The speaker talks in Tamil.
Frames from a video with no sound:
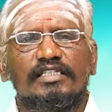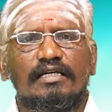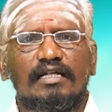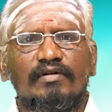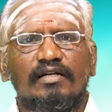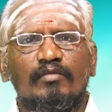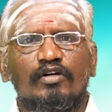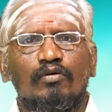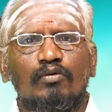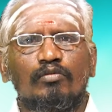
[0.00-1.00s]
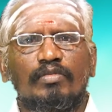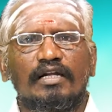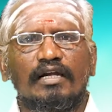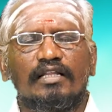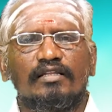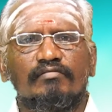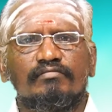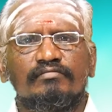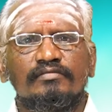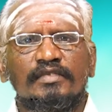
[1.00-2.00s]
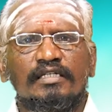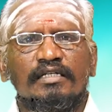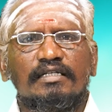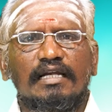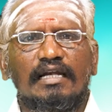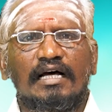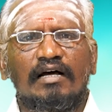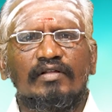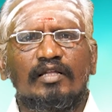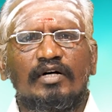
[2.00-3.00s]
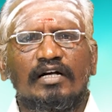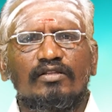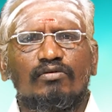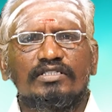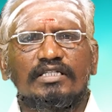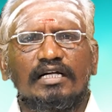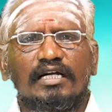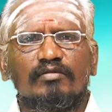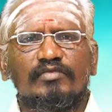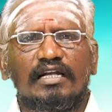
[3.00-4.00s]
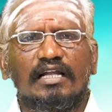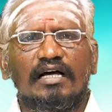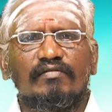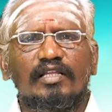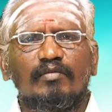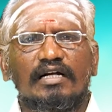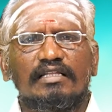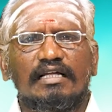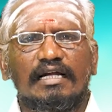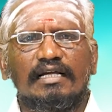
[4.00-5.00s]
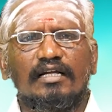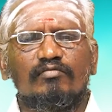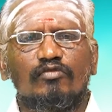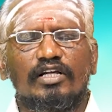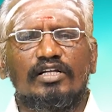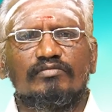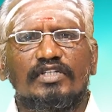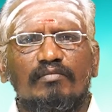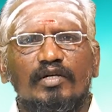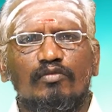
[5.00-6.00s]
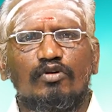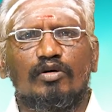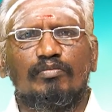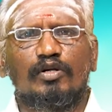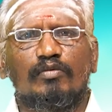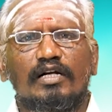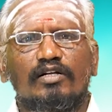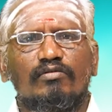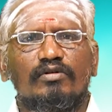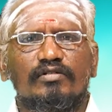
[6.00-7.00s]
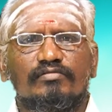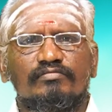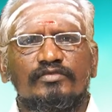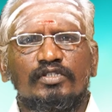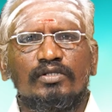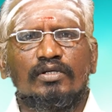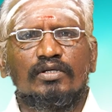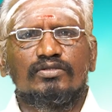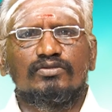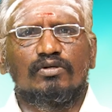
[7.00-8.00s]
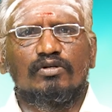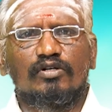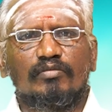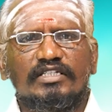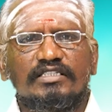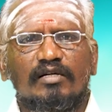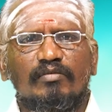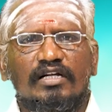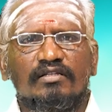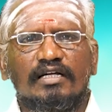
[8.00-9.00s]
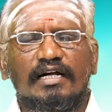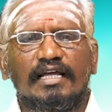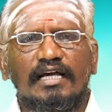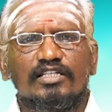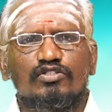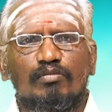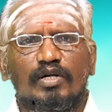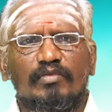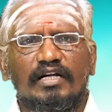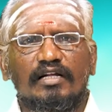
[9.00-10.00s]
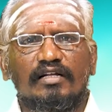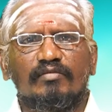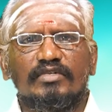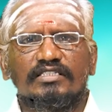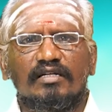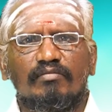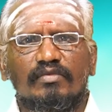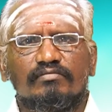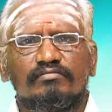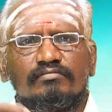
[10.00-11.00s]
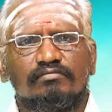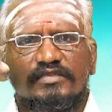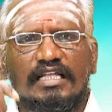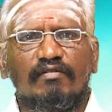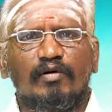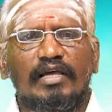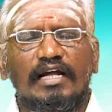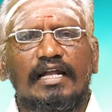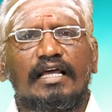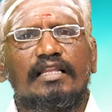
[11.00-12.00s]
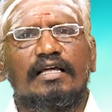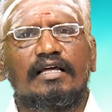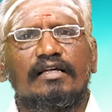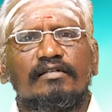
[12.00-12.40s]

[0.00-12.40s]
இறைவன் நம்மளுக்கு கொடுப்பார் எல்லாத்தையும் எல்லா விதமான தோஷங்களையும் எல்லா விதமான தடைகளையும் உடைக்கும் தன்மை முருகப்பெருமானுக்கு உண்டு சுக்குக்கு மிஞ்சின மருந்து கிடையாது சுப்பிரமணியனுக்கு மிஞ்சின தெய்வமே கிடையாதுங்க